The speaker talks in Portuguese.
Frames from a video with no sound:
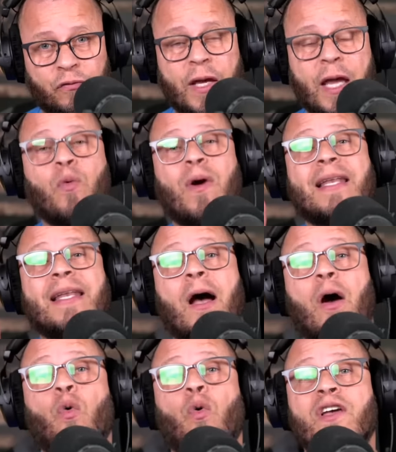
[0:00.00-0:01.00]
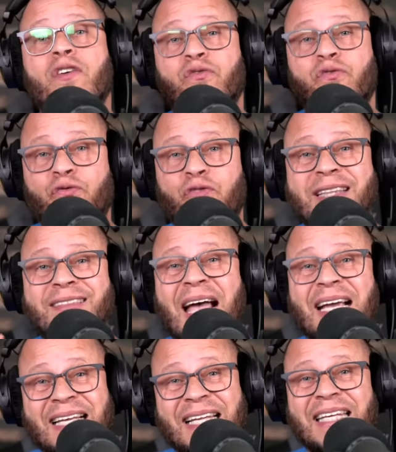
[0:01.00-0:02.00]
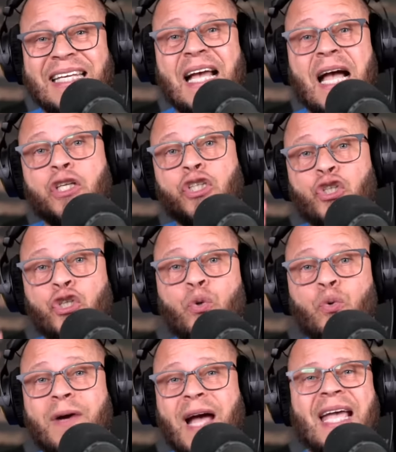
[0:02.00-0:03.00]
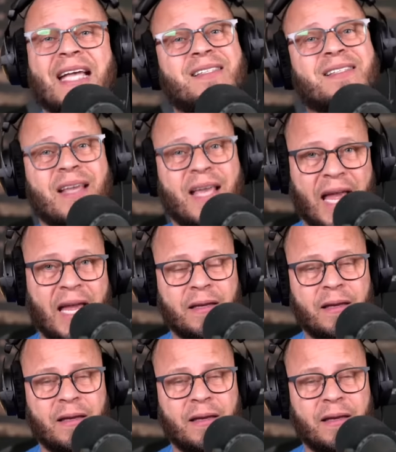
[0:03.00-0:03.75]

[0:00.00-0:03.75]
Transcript: É o canal Vida Gringa USA.